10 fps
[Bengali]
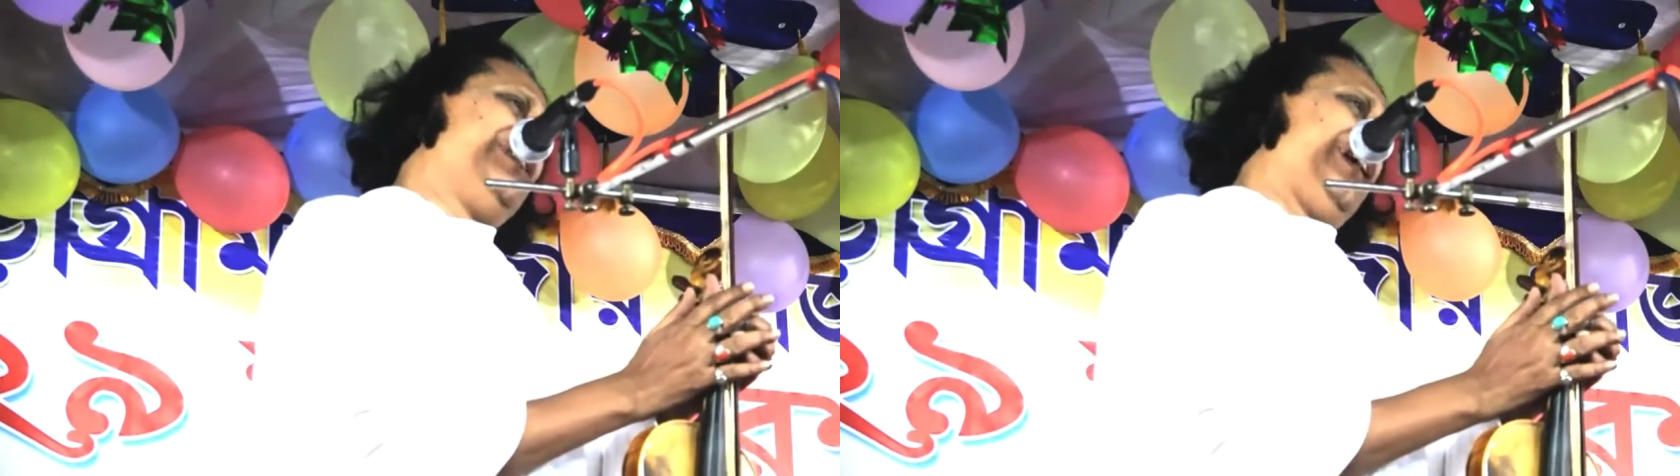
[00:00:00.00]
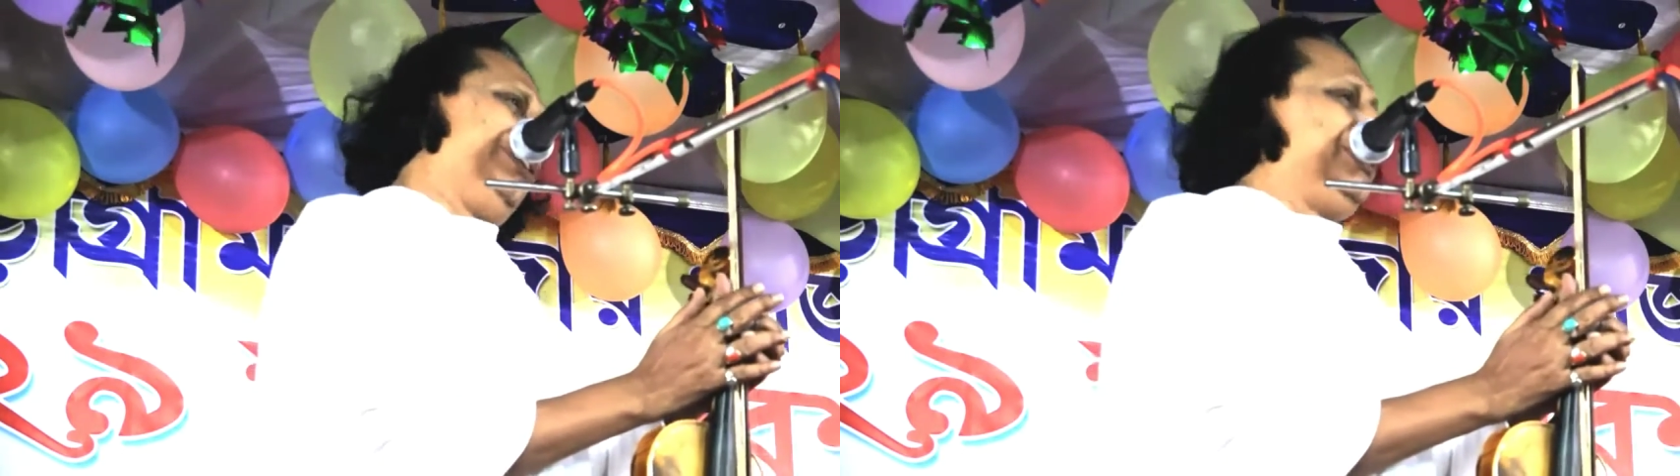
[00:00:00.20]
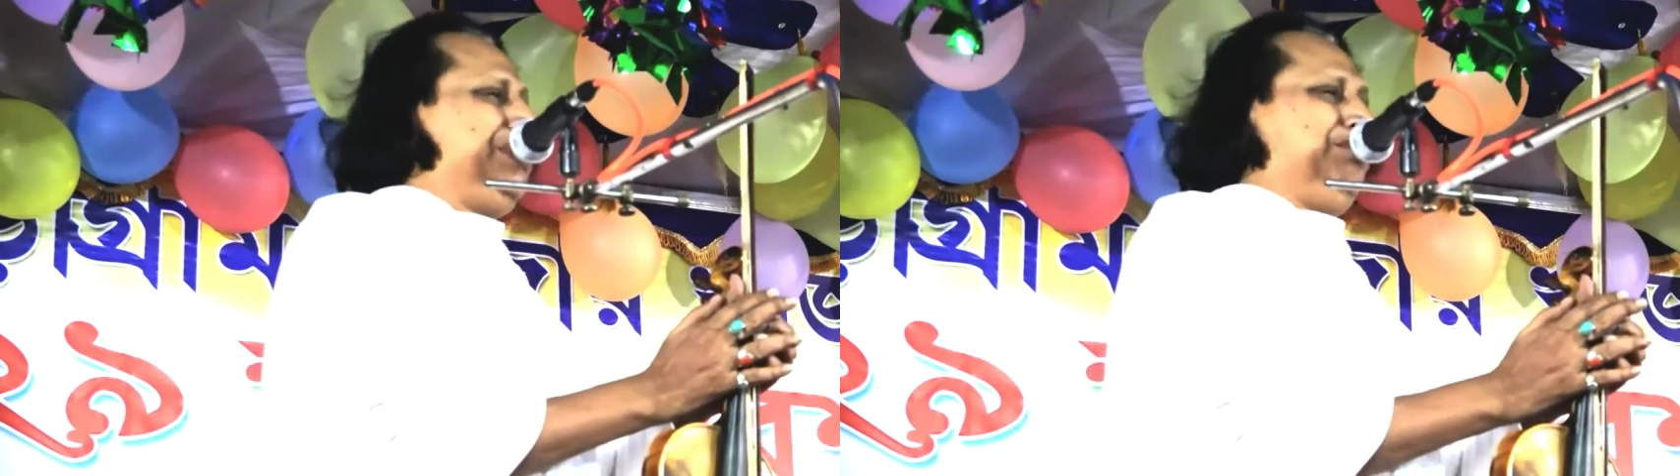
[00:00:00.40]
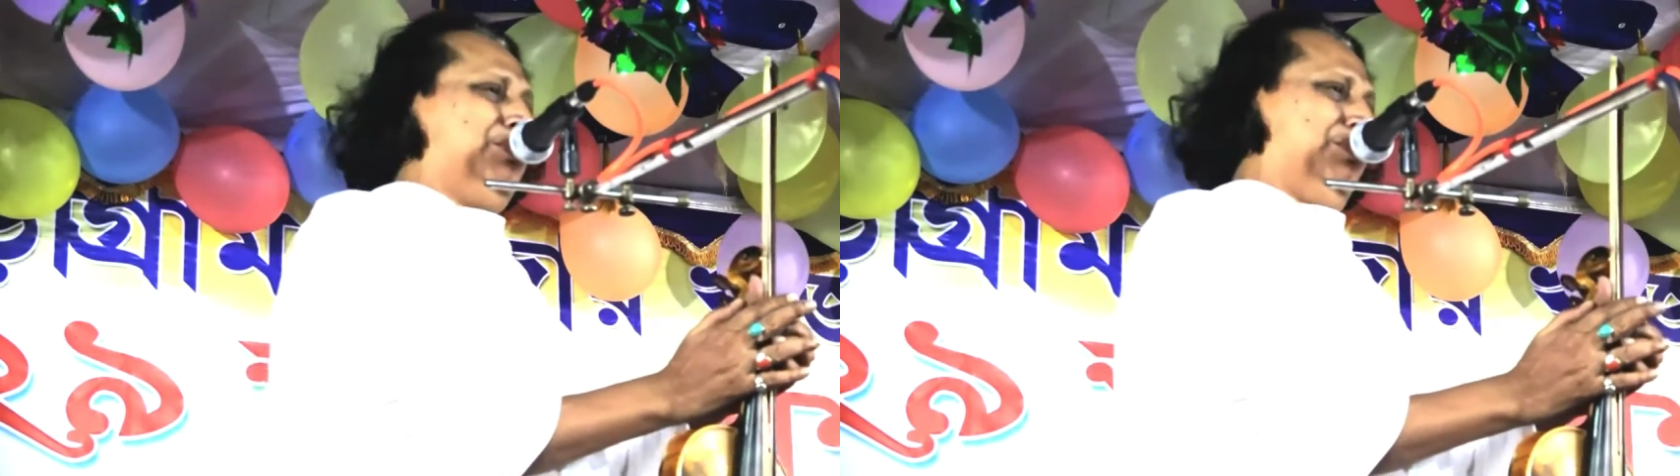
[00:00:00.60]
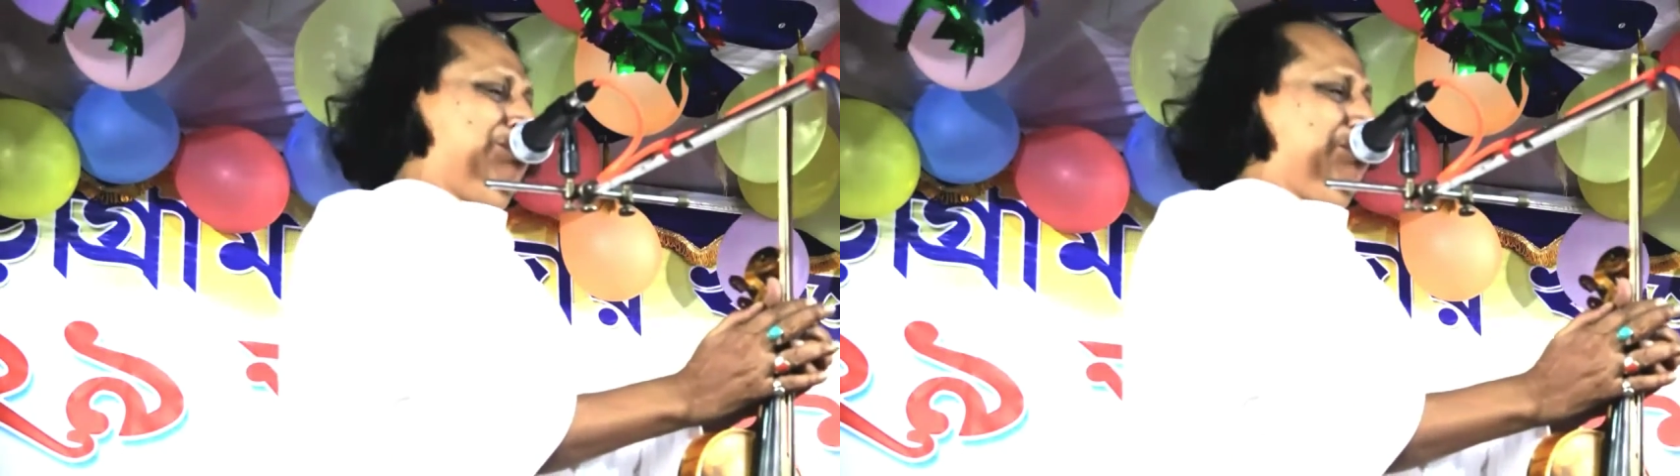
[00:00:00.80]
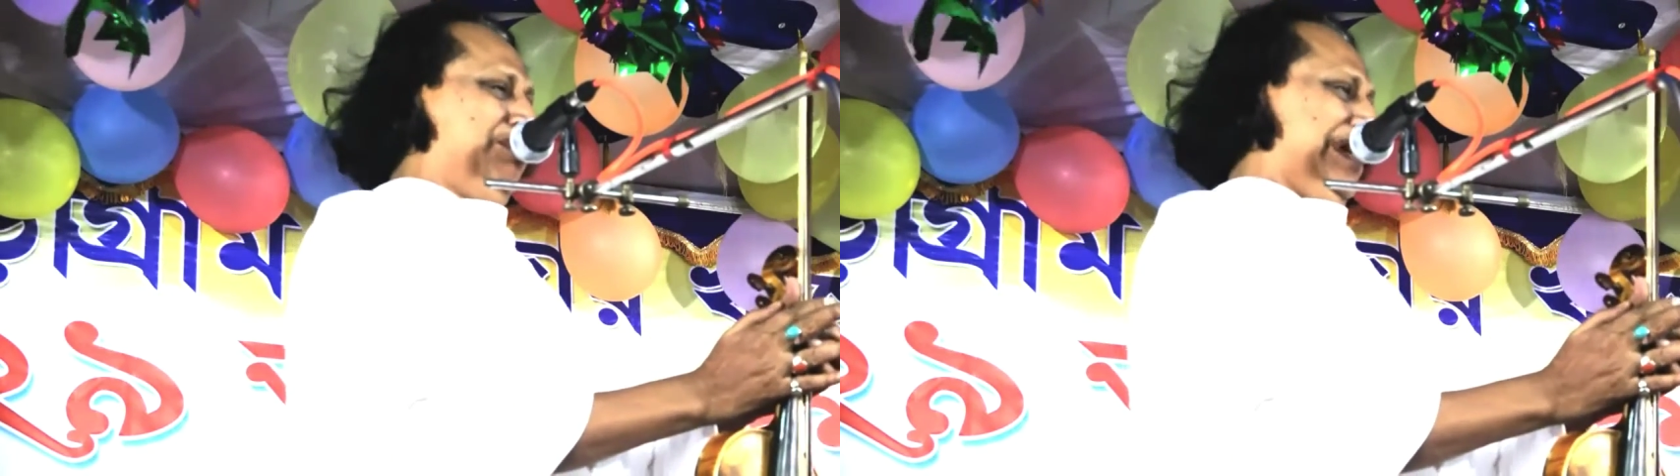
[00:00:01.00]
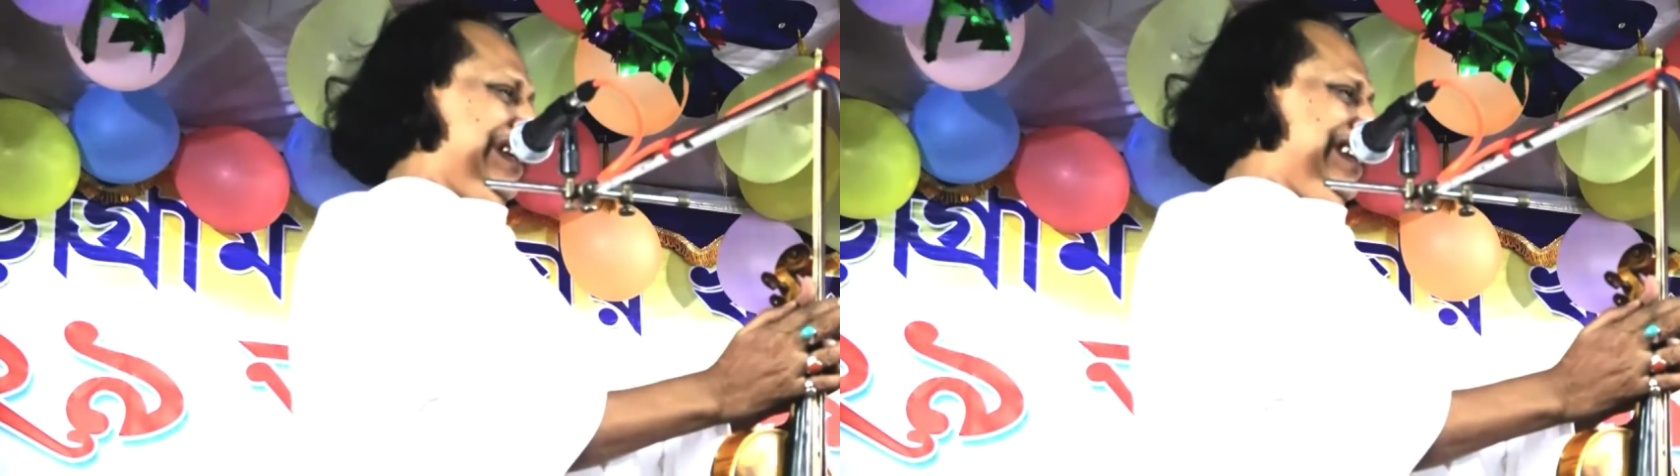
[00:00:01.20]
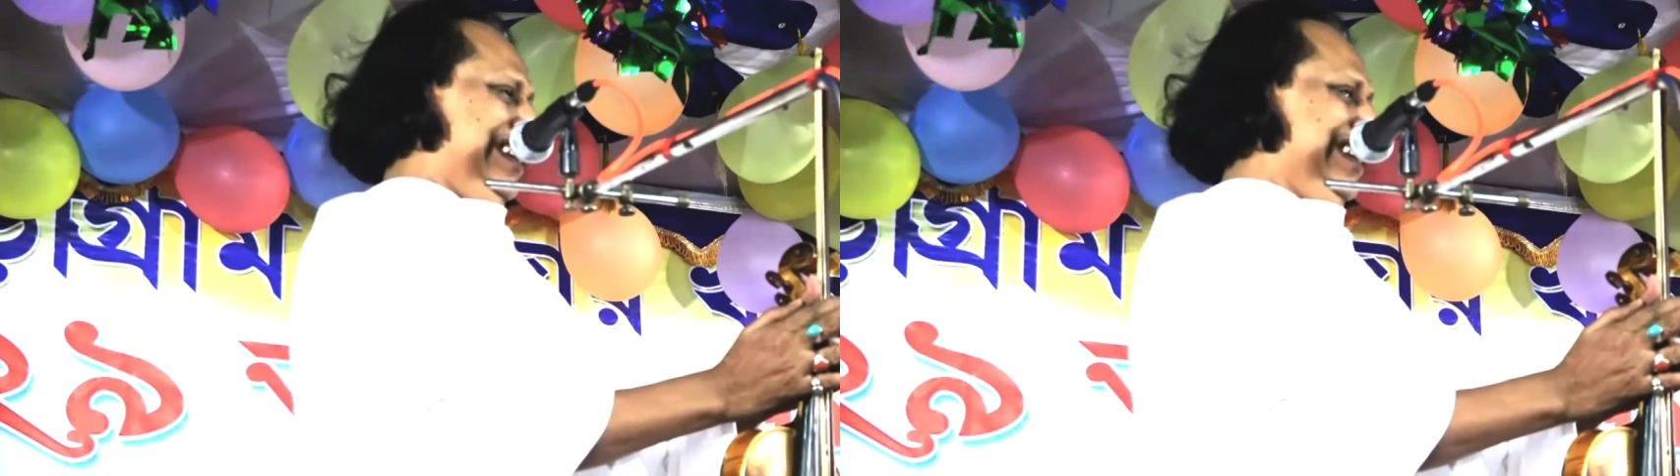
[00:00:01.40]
যাইতে বন্ধুর বাড়ি